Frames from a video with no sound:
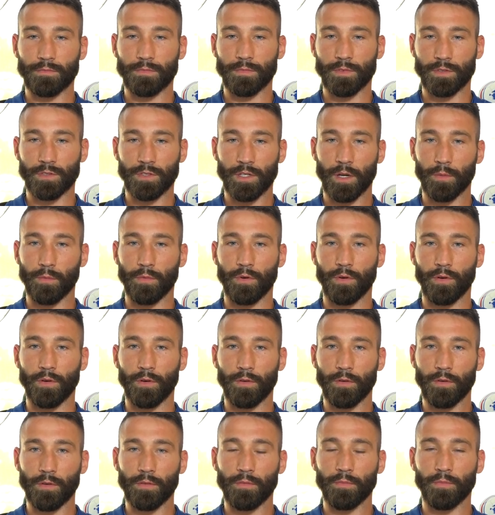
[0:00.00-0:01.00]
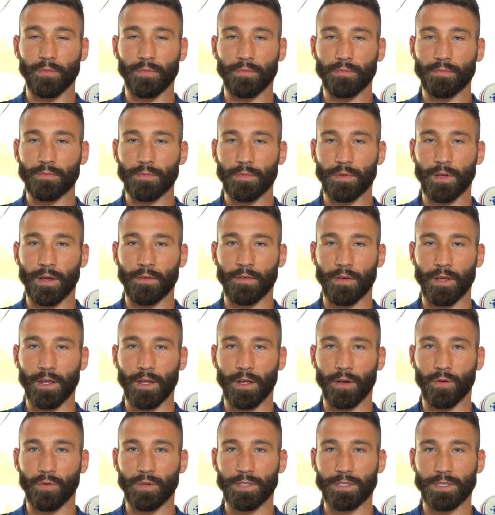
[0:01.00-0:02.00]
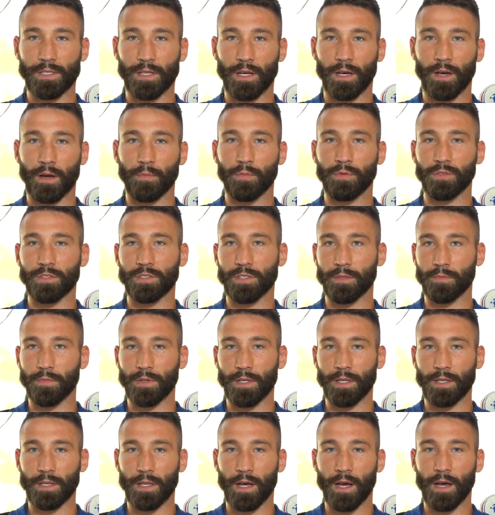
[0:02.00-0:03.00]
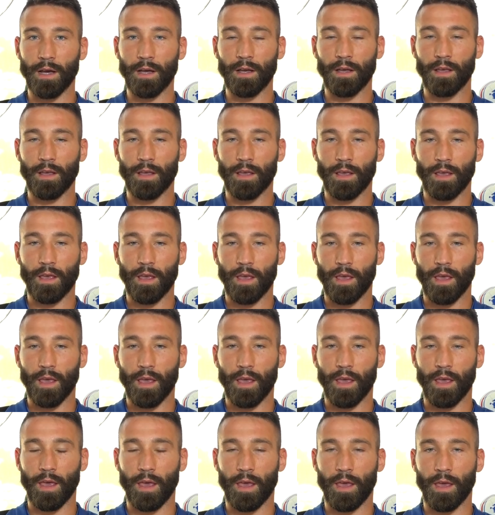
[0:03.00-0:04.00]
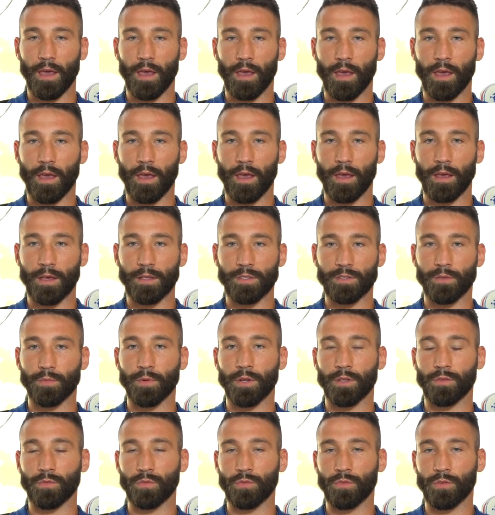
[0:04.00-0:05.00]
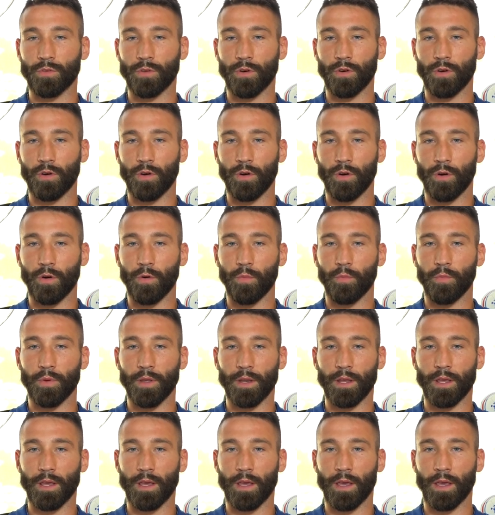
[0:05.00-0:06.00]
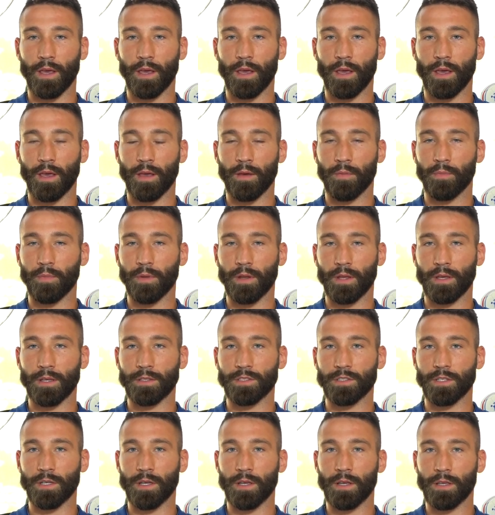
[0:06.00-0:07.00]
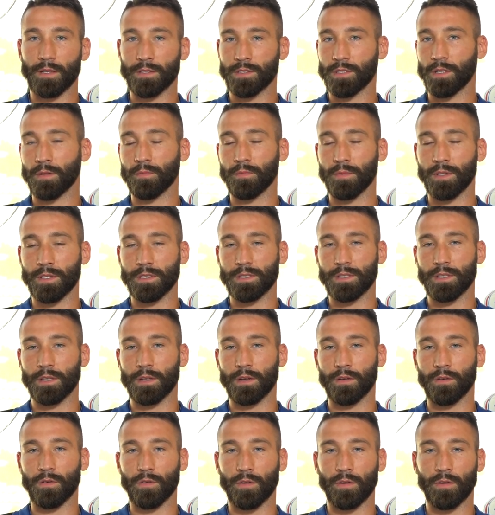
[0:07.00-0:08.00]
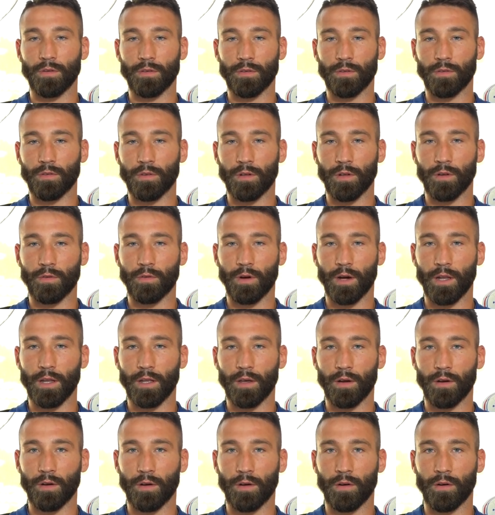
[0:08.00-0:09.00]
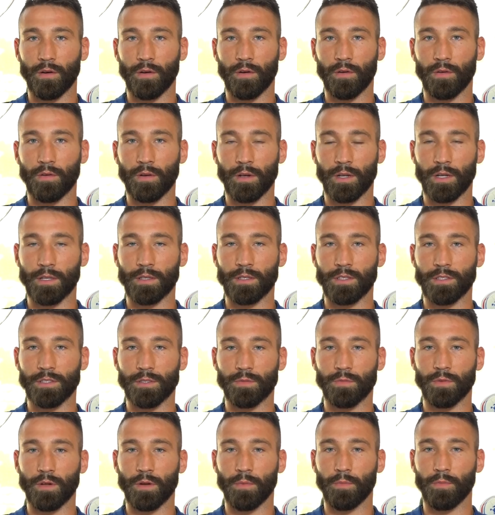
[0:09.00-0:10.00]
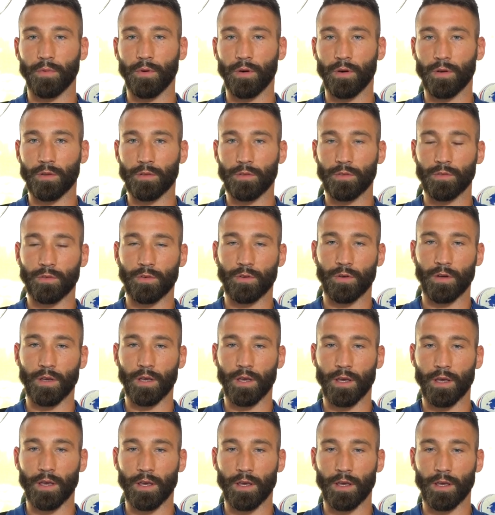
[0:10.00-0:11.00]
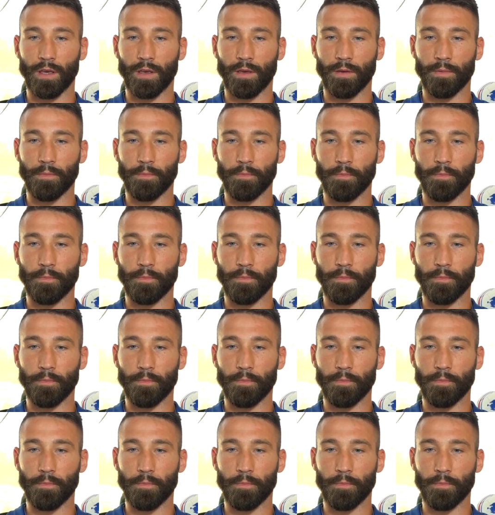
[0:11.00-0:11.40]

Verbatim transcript: diciamo, avere questa possibilità e soprattutto perché, perché c'è, il mister con, con, il quale ho un grandissimo rapporto e,